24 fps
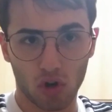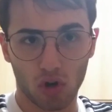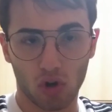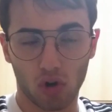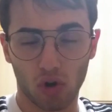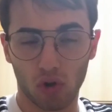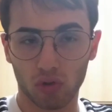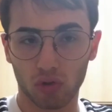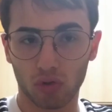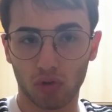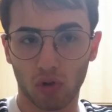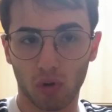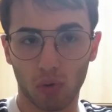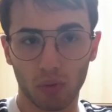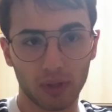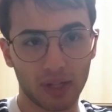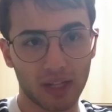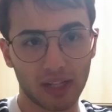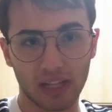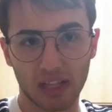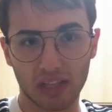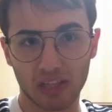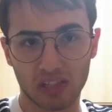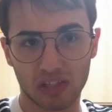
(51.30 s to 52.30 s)
contro
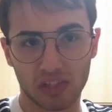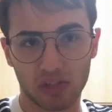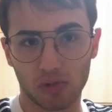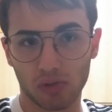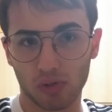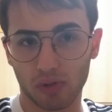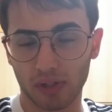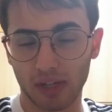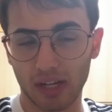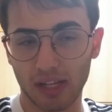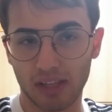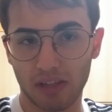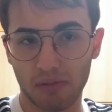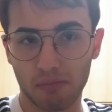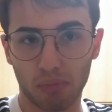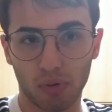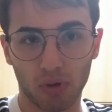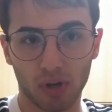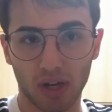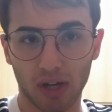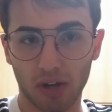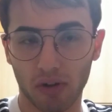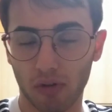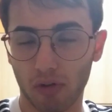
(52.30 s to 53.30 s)
una nazione di
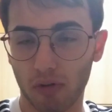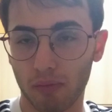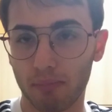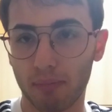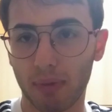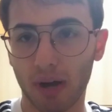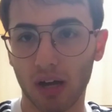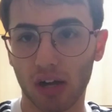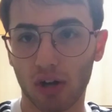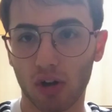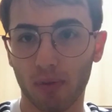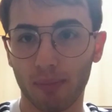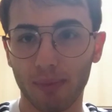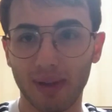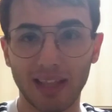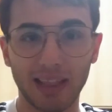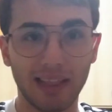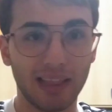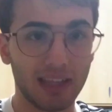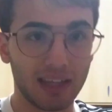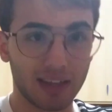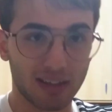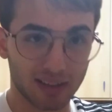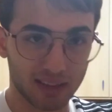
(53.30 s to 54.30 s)
poca roba come
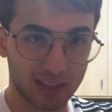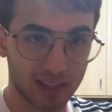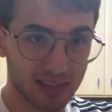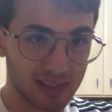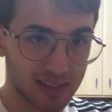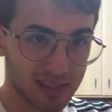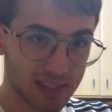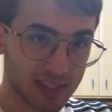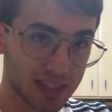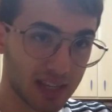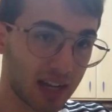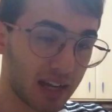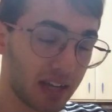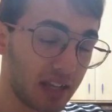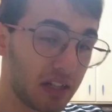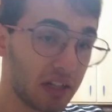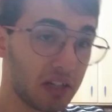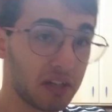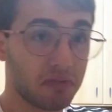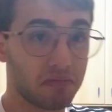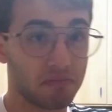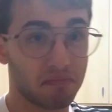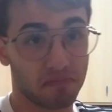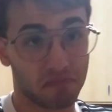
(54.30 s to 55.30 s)
il
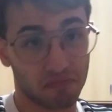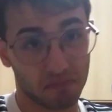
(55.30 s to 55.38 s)
Liechtenstein.